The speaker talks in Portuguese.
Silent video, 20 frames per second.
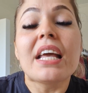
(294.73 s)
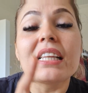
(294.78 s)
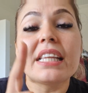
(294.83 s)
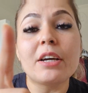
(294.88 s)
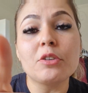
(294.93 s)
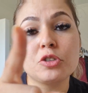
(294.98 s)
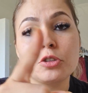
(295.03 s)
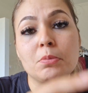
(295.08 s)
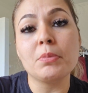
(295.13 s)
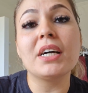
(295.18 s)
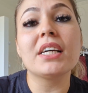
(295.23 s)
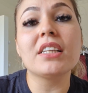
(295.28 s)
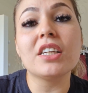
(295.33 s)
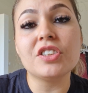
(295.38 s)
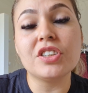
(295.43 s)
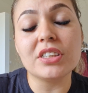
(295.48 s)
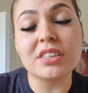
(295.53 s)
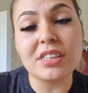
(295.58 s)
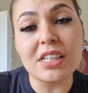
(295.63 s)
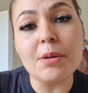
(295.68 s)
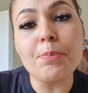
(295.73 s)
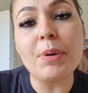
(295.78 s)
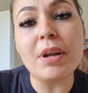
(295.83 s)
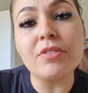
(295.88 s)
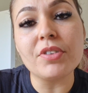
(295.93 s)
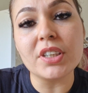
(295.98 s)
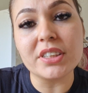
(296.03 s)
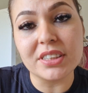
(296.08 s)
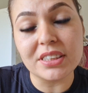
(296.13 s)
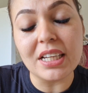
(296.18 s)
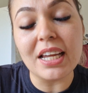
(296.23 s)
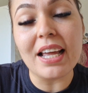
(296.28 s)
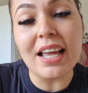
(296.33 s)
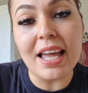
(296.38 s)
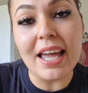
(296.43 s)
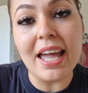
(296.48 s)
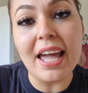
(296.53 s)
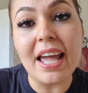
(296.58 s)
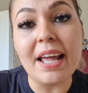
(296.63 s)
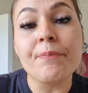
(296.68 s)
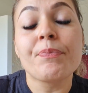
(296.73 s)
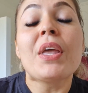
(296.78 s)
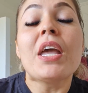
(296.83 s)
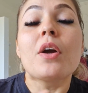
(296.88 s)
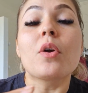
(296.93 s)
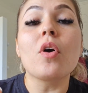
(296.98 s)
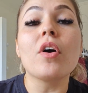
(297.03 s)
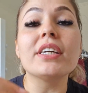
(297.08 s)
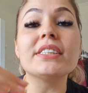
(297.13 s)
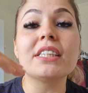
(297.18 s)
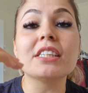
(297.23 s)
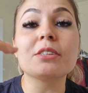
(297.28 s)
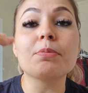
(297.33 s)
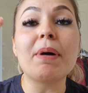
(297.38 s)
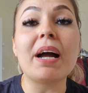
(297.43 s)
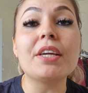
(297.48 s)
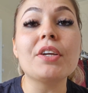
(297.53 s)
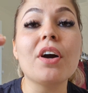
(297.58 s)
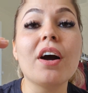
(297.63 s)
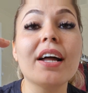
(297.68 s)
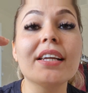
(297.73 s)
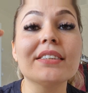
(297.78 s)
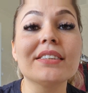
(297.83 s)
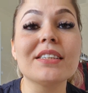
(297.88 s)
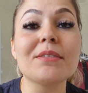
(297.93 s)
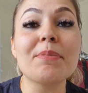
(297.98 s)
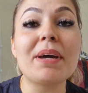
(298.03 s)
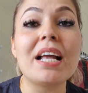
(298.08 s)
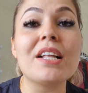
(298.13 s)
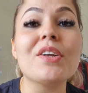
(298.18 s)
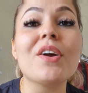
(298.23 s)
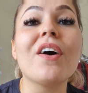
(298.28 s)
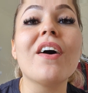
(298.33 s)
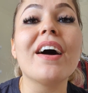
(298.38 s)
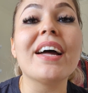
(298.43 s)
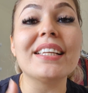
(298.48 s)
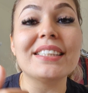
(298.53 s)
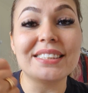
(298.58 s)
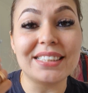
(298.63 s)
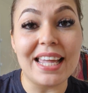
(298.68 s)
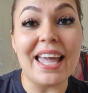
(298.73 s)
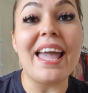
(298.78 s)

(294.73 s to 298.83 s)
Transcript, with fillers: Deus manda dizer para você: ei, coisas maiores e melhores.